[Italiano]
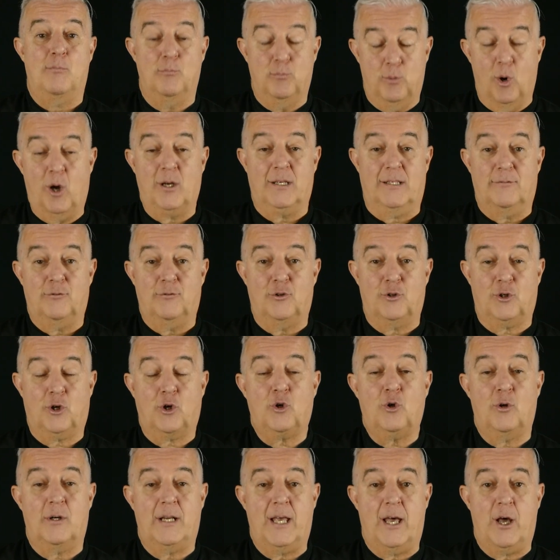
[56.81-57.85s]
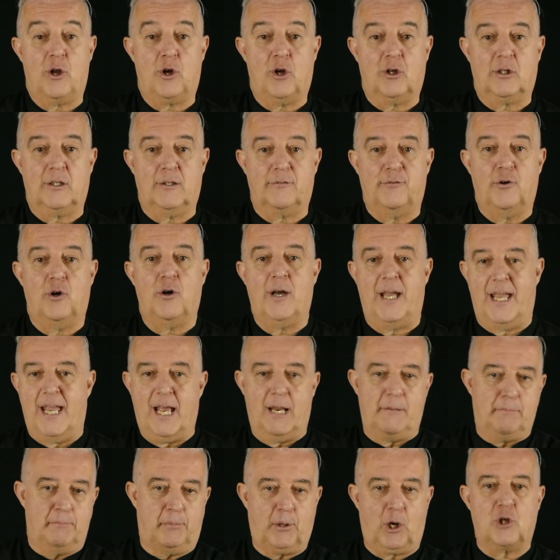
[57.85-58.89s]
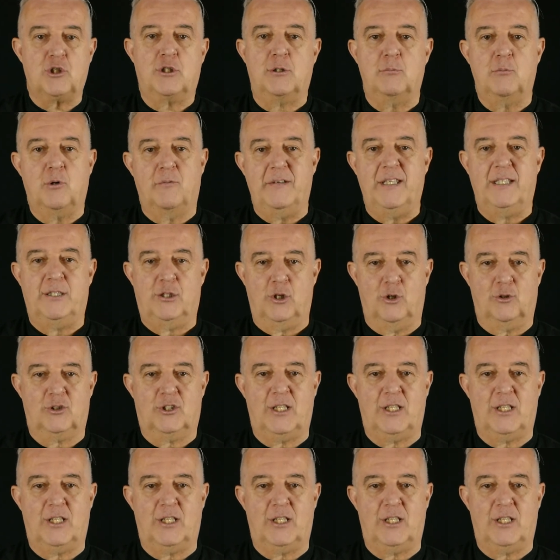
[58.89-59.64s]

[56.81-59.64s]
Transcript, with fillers: Buon lavoro con l'aerografo e al prossimo video.